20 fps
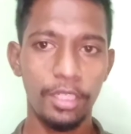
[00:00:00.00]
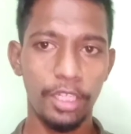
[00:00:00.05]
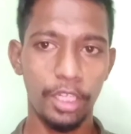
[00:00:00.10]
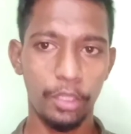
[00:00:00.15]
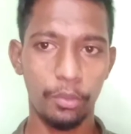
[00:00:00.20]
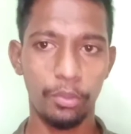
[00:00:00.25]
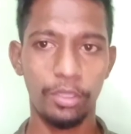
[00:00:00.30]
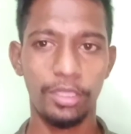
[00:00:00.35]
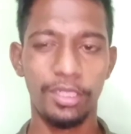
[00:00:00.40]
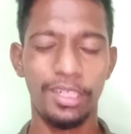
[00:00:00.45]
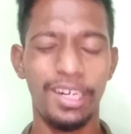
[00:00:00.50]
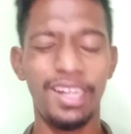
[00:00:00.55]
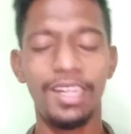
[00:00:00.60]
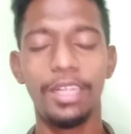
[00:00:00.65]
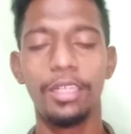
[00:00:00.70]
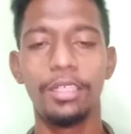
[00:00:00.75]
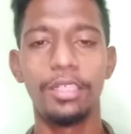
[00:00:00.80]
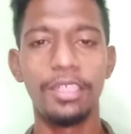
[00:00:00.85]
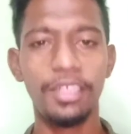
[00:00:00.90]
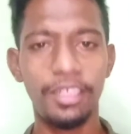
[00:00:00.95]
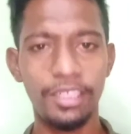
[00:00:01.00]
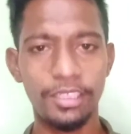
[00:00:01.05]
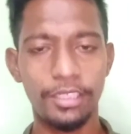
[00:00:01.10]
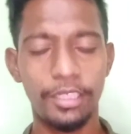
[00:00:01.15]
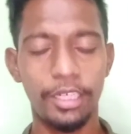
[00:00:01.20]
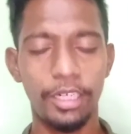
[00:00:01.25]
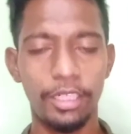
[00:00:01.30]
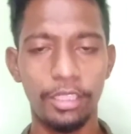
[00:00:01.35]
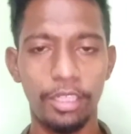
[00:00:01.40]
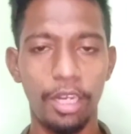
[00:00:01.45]
ஏதோ ஒரு நல்ல
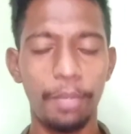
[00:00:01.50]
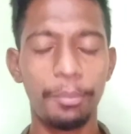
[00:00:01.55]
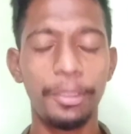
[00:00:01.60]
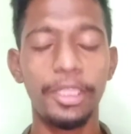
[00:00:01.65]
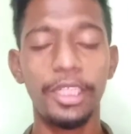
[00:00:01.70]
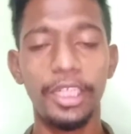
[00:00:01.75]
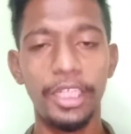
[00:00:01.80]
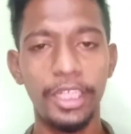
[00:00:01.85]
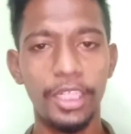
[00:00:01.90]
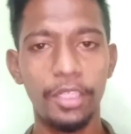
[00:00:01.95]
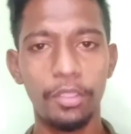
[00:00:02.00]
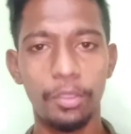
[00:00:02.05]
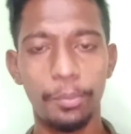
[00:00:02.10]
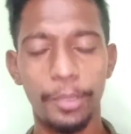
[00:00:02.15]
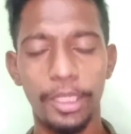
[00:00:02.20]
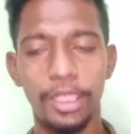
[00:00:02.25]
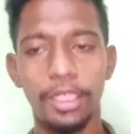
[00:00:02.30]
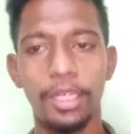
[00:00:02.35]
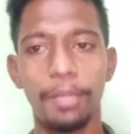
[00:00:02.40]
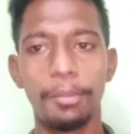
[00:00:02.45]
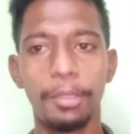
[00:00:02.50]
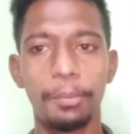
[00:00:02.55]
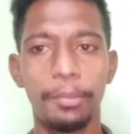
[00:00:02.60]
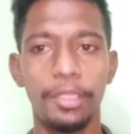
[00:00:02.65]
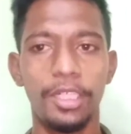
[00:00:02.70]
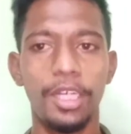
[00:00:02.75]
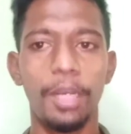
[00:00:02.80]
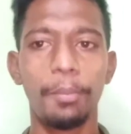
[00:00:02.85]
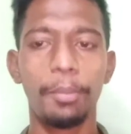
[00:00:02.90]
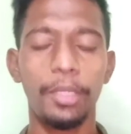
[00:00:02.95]
இன்ட்ரெஸ்டிங்கான டாபிக் நீங்களே வந்துட்டு கமெண்ட்
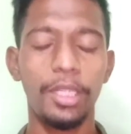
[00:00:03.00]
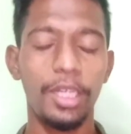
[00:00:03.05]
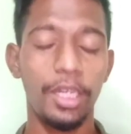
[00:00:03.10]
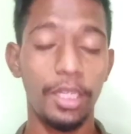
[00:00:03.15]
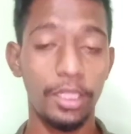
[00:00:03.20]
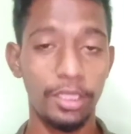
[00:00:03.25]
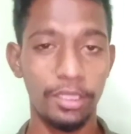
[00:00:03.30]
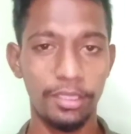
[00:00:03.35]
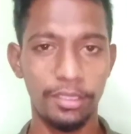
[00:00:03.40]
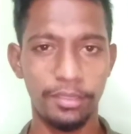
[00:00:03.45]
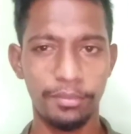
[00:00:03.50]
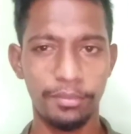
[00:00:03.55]
பண்ணுங்கள் அப்போ தான் நான் அதை